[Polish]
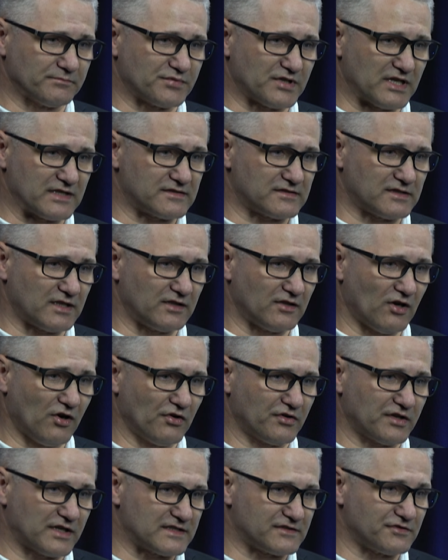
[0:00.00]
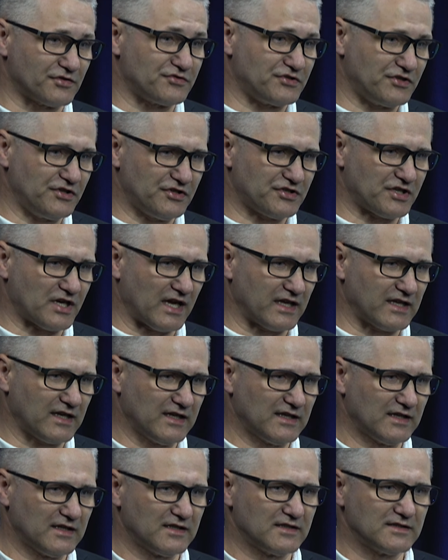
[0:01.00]
przez ten okres do dzisiaj
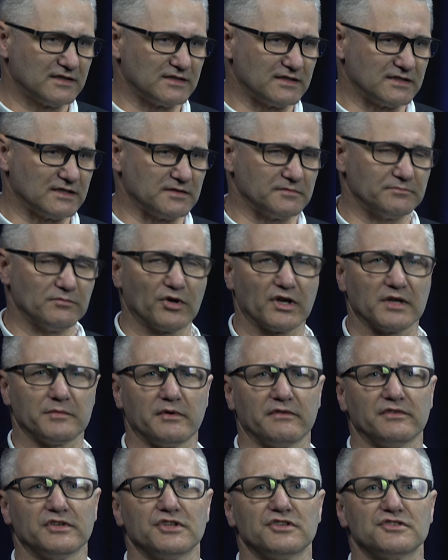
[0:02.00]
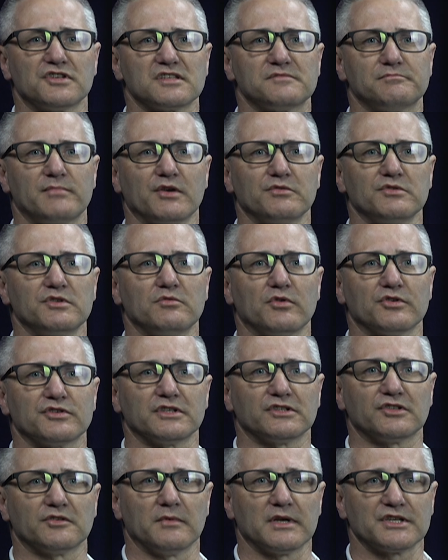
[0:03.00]
Y, mogę powiedzieć, że spełniło
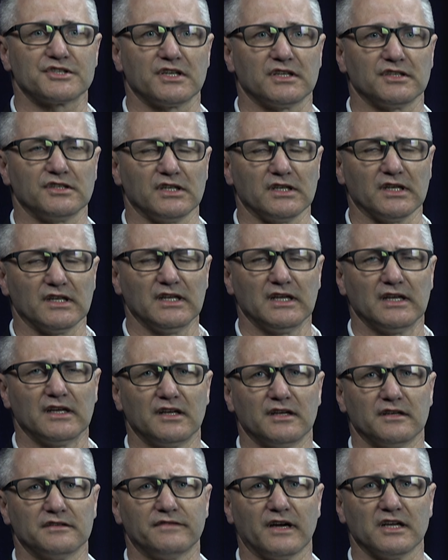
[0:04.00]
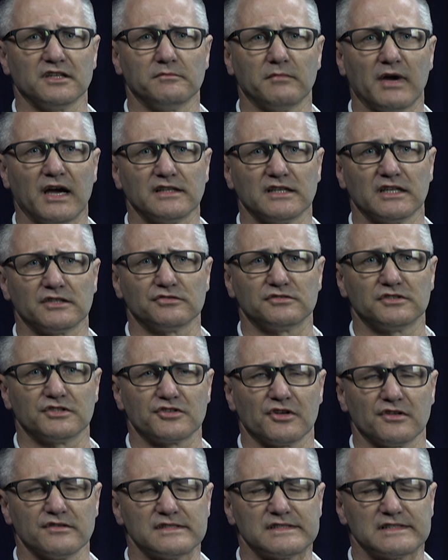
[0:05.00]
się to marzenie Feynmana
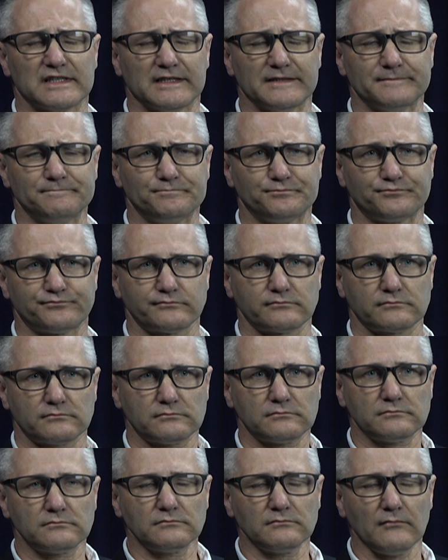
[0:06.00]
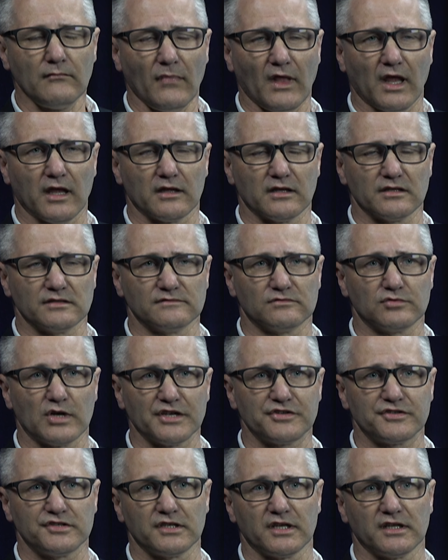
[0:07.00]
dotyczące y,
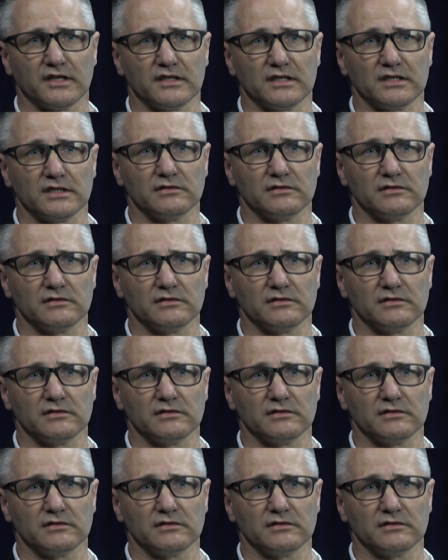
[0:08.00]
właśnie